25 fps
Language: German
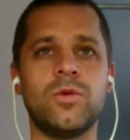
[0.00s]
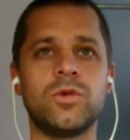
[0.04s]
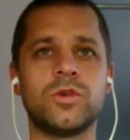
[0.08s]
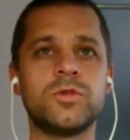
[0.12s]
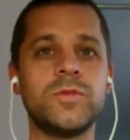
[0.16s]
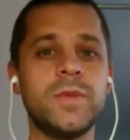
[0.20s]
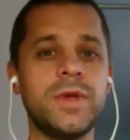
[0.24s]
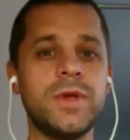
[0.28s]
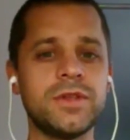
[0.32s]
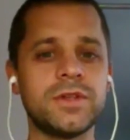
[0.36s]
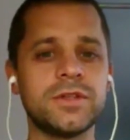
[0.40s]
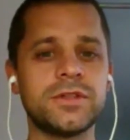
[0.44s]

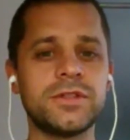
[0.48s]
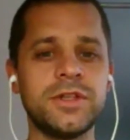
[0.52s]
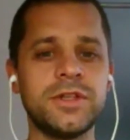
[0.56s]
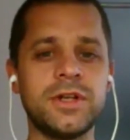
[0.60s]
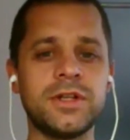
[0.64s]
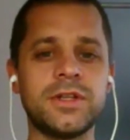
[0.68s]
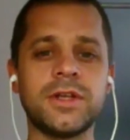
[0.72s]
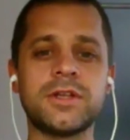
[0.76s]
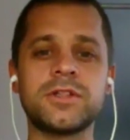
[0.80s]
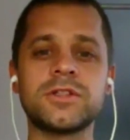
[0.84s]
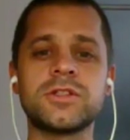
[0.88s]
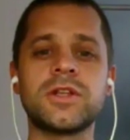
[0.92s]
aus meiner
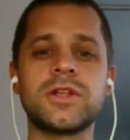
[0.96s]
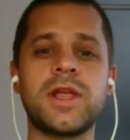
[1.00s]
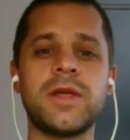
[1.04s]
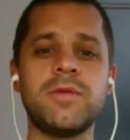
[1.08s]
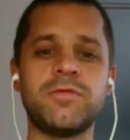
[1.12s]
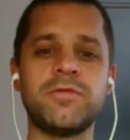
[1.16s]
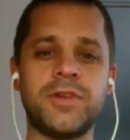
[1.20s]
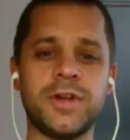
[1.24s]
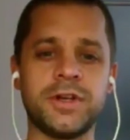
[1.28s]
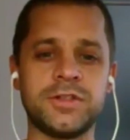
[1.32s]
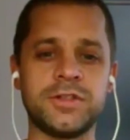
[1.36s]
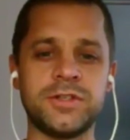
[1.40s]
Sicht
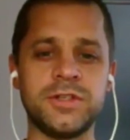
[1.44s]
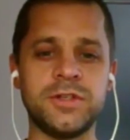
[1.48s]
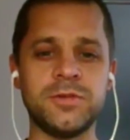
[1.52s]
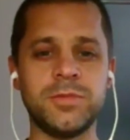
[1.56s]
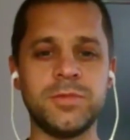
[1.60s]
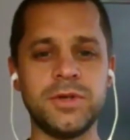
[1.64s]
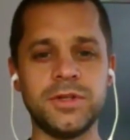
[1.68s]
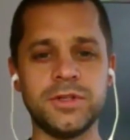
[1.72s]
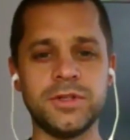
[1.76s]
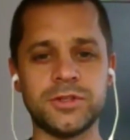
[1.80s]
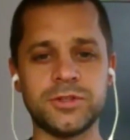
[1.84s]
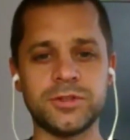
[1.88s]
extrem
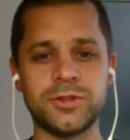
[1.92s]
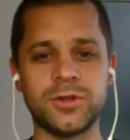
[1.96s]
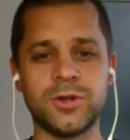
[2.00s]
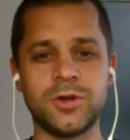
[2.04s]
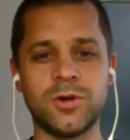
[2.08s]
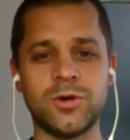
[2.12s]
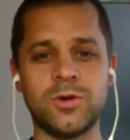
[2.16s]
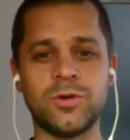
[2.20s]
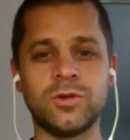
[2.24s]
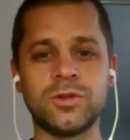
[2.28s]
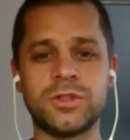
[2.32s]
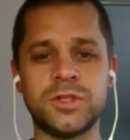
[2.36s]
flexibel ist.
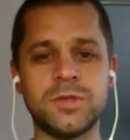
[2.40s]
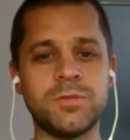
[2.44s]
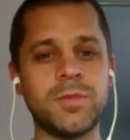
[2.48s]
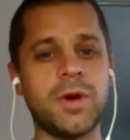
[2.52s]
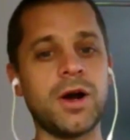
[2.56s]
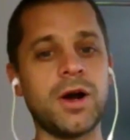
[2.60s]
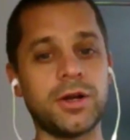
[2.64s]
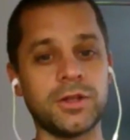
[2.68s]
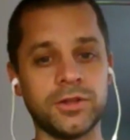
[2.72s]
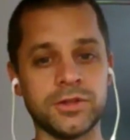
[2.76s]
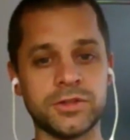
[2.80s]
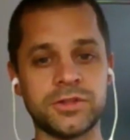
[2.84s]
Und sie
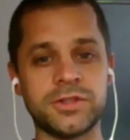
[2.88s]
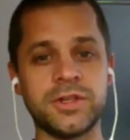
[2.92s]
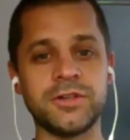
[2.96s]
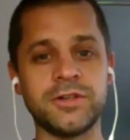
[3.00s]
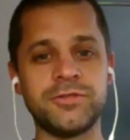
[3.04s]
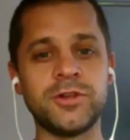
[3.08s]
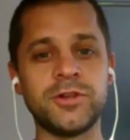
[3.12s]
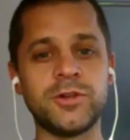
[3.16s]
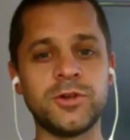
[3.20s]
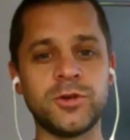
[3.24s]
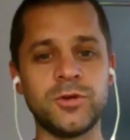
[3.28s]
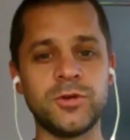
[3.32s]
machen ja
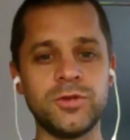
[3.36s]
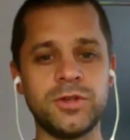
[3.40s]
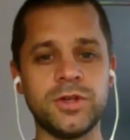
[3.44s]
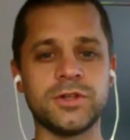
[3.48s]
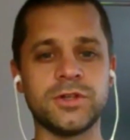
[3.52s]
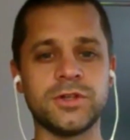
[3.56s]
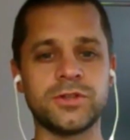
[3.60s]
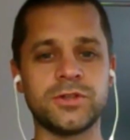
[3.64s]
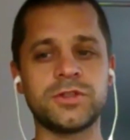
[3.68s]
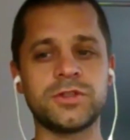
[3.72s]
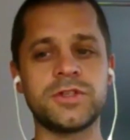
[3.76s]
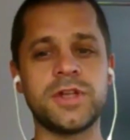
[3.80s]
sehr viel
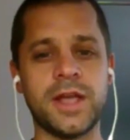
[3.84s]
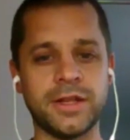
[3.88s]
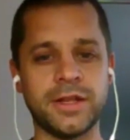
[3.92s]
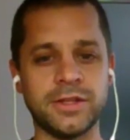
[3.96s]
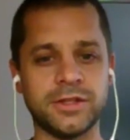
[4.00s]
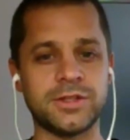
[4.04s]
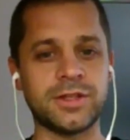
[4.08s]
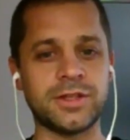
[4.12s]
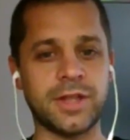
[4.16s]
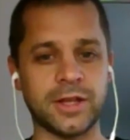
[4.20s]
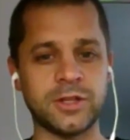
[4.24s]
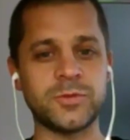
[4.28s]
gründig, also sie
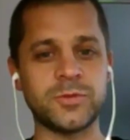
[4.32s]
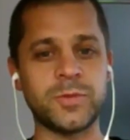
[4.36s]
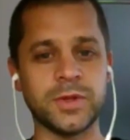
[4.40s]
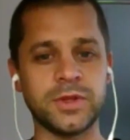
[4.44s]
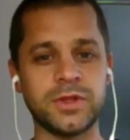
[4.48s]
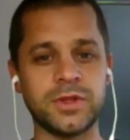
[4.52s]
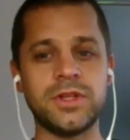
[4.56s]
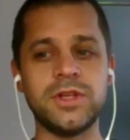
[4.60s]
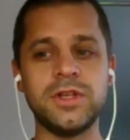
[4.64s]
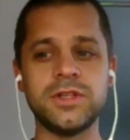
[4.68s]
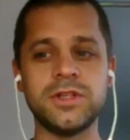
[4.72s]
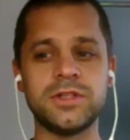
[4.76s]
haben die
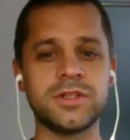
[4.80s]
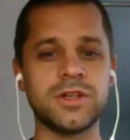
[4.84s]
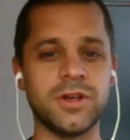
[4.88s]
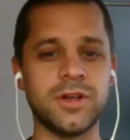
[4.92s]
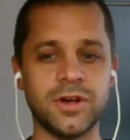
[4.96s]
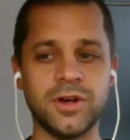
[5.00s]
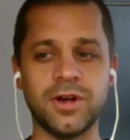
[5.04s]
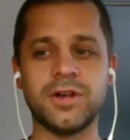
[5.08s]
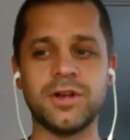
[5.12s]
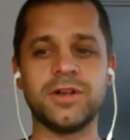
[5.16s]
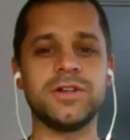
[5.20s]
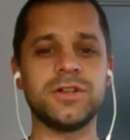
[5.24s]

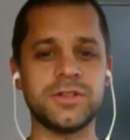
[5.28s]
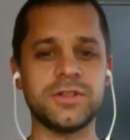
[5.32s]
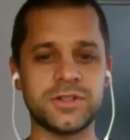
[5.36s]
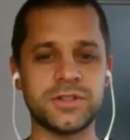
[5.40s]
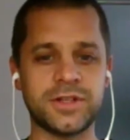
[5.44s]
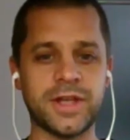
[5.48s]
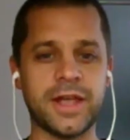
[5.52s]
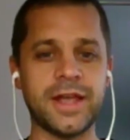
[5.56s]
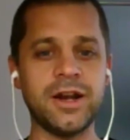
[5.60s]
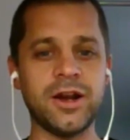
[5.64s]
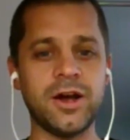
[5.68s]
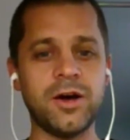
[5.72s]
Expertise, äh,
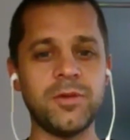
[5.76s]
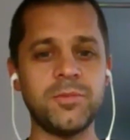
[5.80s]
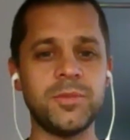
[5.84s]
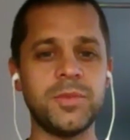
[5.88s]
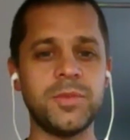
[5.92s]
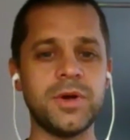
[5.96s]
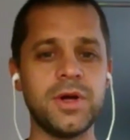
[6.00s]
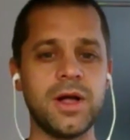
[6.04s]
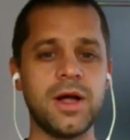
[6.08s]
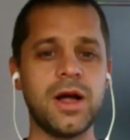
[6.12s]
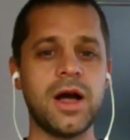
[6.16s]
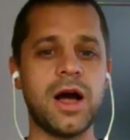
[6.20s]

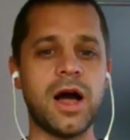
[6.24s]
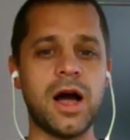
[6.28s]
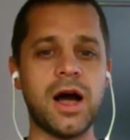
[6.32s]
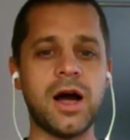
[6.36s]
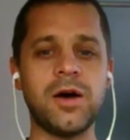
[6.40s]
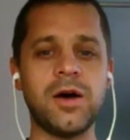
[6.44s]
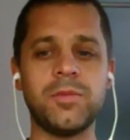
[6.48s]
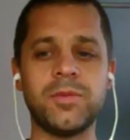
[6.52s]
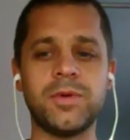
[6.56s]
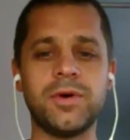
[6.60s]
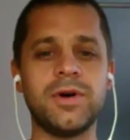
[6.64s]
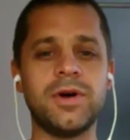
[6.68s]
Scale-up,
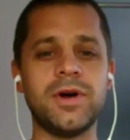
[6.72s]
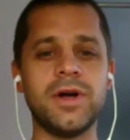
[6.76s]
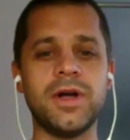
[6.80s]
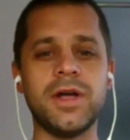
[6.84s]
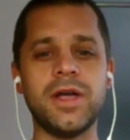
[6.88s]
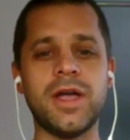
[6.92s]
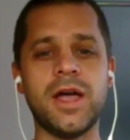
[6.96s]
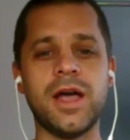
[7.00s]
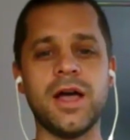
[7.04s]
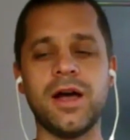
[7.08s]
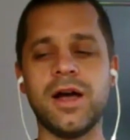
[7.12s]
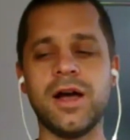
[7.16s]

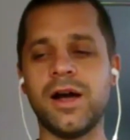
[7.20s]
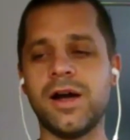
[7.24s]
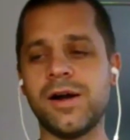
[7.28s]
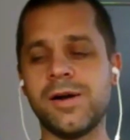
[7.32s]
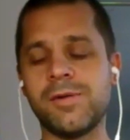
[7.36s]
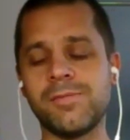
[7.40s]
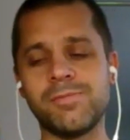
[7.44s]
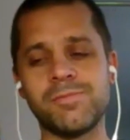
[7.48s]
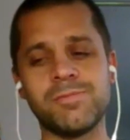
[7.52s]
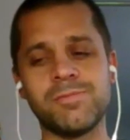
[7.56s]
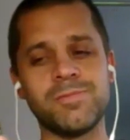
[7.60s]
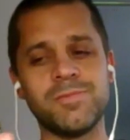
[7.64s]
aber
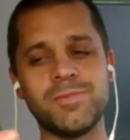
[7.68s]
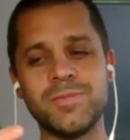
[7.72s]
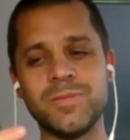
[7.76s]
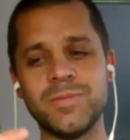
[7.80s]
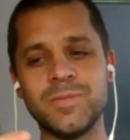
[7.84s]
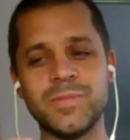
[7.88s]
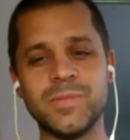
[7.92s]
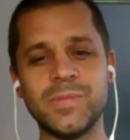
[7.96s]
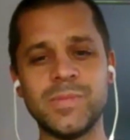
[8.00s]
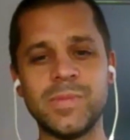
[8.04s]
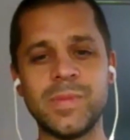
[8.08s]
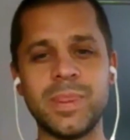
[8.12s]
ähm,
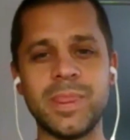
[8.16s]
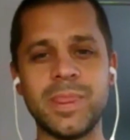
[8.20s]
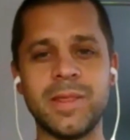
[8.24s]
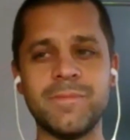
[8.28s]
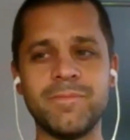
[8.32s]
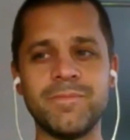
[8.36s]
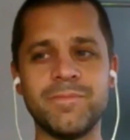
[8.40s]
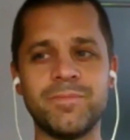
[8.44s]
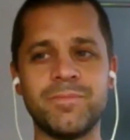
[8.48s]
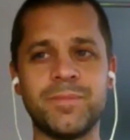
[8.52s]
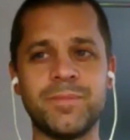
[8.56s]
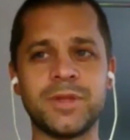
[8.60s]

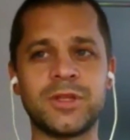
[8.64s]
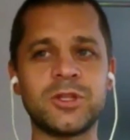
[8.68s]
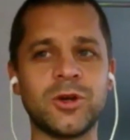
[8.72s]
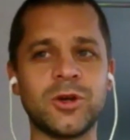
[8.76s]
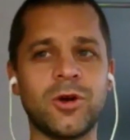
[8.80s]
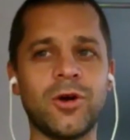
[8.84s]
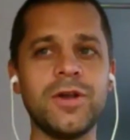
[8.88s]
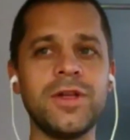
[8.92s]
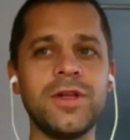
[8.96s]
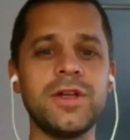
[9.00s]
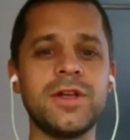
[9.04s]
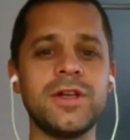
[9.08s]

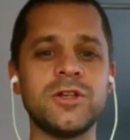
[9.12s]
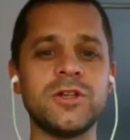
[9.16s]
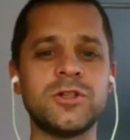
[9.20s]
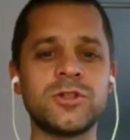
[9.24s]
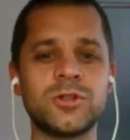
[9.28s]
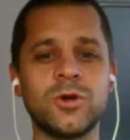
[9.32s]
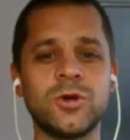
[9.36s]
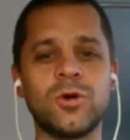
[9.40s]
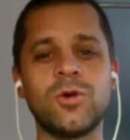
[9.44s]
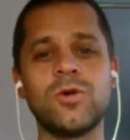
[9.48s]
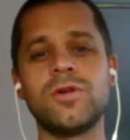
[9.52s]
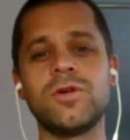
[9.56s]
Betreuung
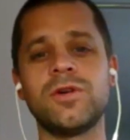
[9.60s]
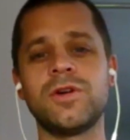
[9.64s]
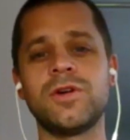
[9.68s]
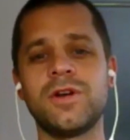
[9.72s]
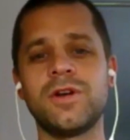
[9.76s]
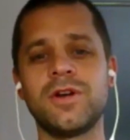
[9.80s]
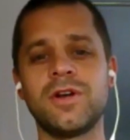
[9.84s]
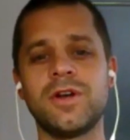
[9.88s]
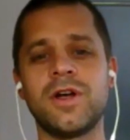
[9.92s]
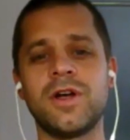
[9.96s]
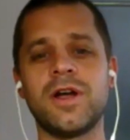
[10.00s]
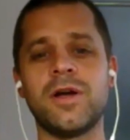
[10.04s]
ist so
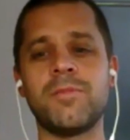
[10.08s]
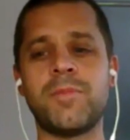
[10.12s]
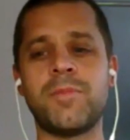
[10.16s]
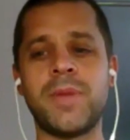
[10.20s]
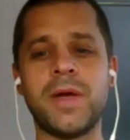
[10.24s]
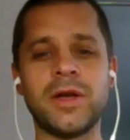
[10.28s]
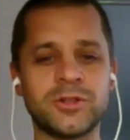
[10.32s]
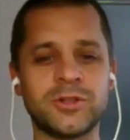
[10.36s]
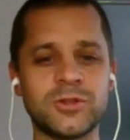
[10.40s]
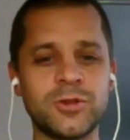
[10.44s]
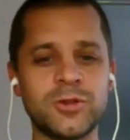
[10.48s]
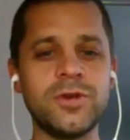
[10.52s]

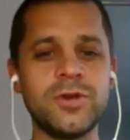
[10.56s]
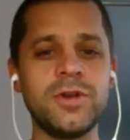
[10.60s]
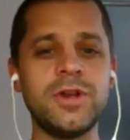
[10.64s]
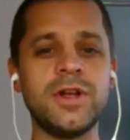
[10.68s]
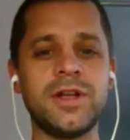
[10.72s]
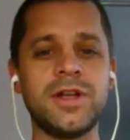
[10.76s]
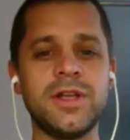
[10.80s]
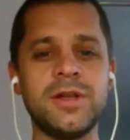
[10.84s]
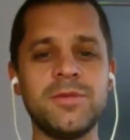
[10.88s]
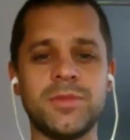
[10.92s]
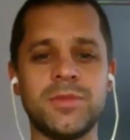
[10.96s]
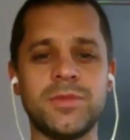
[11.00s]

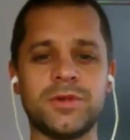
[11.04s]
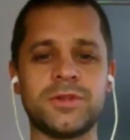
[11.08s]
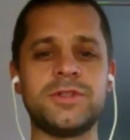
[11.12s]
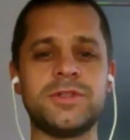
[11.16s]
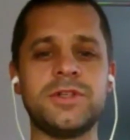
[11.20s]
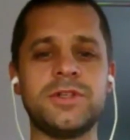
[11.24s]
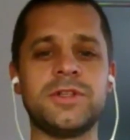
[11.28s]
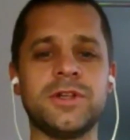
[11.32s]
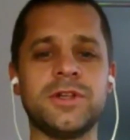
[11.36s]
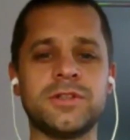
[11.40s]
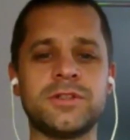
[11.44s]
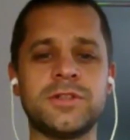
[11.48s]
persönlich immer
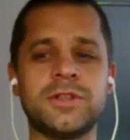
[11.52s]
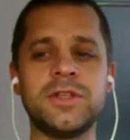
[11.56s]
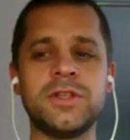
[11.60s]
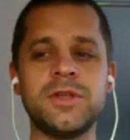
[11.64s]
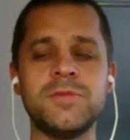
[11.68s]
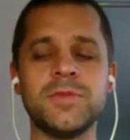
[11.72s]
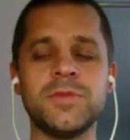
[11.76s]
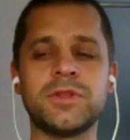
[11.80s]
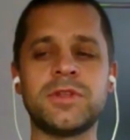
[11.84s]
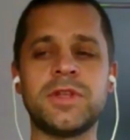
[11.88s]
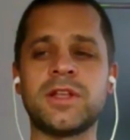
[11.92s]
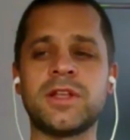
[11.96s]
gewesen, ich
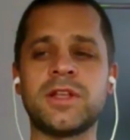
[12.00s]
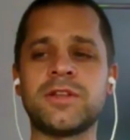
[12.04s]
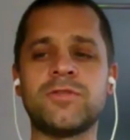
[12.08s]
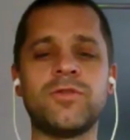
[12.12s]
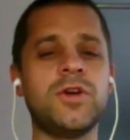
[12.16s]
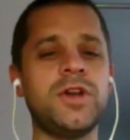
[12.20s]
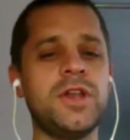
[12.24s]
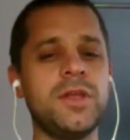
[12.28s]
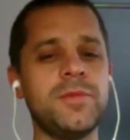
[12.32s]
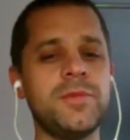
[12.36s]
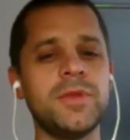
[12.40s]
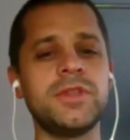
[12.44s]
immer denke,
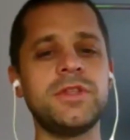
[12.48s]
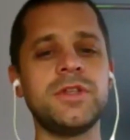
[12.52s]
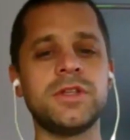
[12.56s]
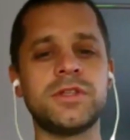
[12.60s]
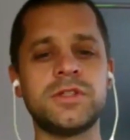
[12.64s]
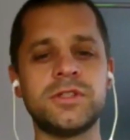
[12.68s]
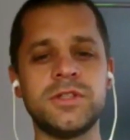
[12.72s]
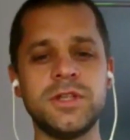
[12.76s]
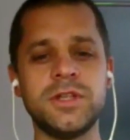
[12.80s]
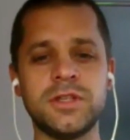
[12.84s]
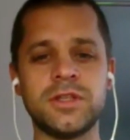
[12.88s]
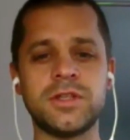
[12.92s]
wo nehmen
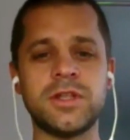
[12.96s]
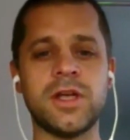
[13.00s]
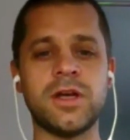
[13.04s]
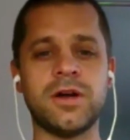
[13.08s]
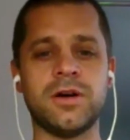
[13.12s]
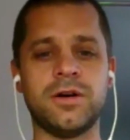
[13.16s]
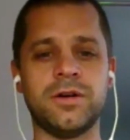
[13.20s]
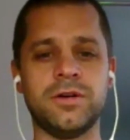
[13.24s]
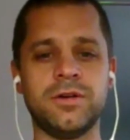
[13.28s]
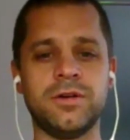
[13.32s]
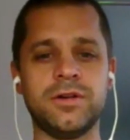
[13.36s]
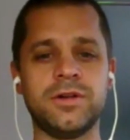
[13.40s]
die Zeit
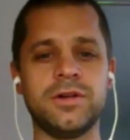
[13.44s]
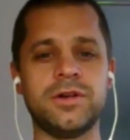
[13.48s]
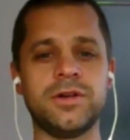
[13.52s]
her?